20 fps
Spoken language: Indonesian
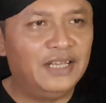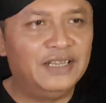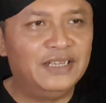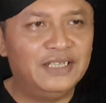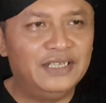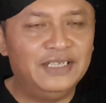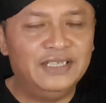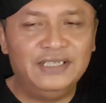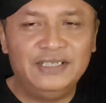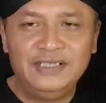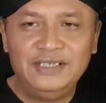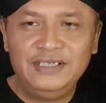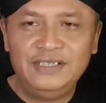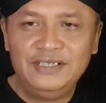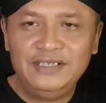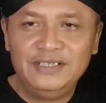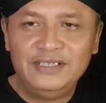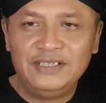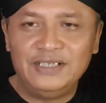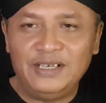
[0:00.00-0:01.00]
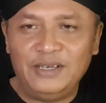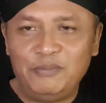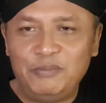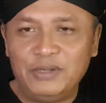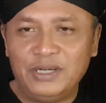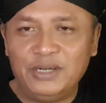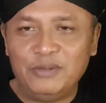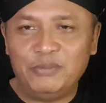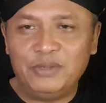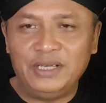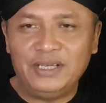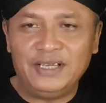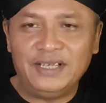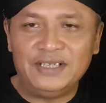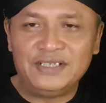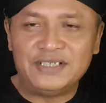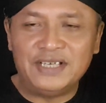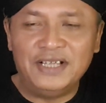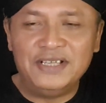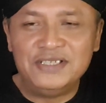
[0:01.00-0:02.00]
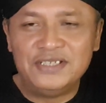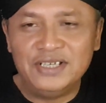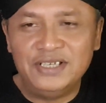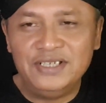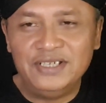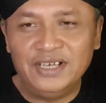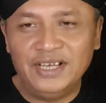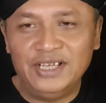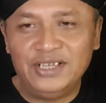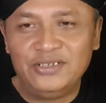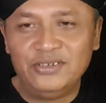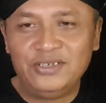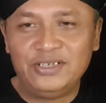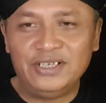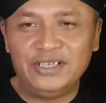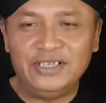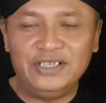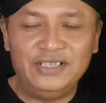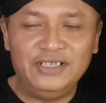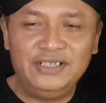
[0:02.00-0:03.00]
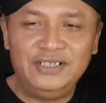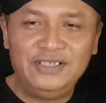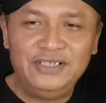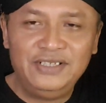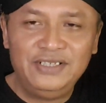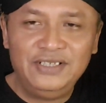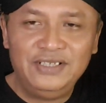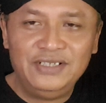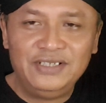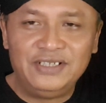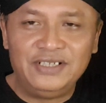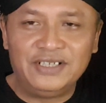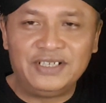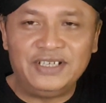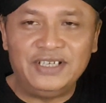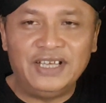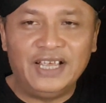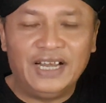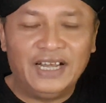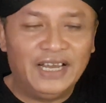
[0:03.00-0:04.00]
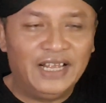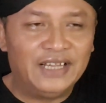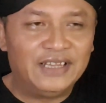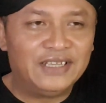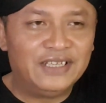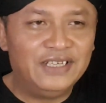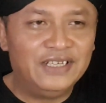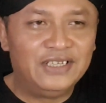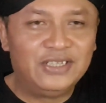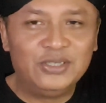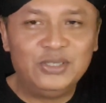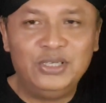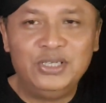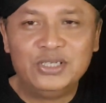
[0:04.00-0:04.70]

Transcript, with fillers: nanti apa namanya janjinya itu di kianati itu